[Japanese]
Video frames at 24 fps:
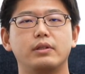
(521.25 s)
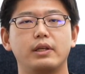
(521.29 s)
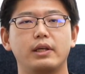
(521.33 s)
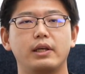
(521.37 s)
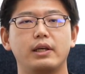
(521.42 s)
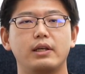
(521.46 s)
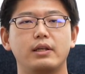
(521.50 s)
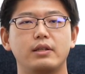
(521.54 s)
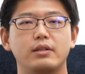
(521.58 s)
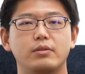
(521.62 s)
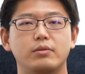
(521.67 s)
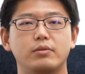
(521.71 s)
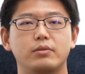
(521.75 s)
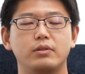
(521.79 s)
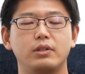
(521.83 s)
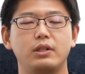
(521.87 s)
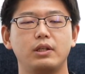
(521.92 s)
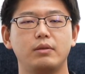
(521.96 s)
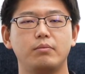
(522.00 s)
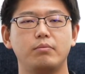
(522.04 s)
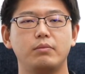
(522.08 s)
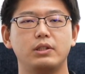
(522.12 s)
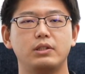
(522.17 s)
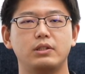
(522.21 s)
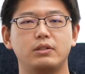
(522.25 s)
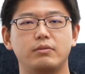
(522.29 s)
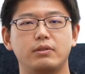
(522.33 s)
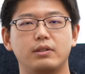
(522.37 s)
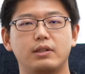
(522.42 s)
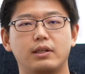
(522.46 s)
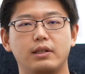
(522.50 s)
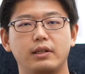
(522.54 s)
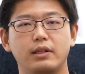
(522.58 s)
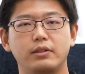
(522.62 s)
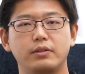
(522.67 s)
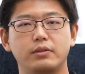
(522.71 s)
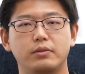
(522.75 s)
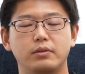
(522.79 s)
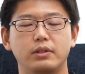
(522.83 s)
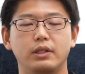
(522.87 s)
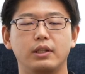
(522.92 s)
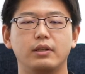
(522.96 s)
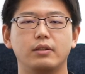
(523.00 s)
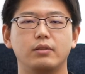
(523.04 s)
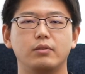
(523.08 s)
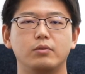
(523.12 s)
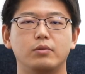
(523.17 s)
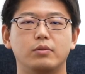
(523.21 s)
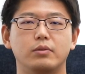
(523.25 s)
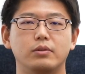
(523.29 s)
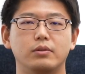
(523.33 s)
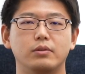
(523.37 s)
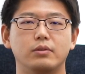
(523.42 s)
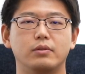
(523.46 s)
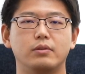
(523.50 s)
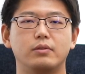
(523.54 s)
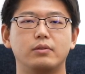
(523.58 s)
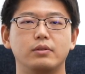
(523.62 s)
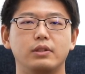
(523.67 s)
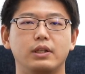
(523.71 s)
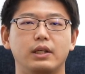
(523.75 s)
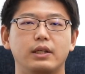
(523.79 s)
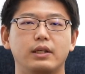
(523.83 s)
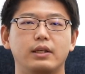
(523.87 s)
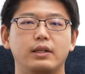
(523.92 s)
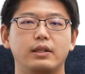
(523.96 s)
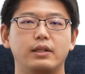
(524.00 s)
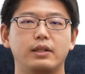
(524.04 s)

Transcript: 映像に導かれるようにゴールの方に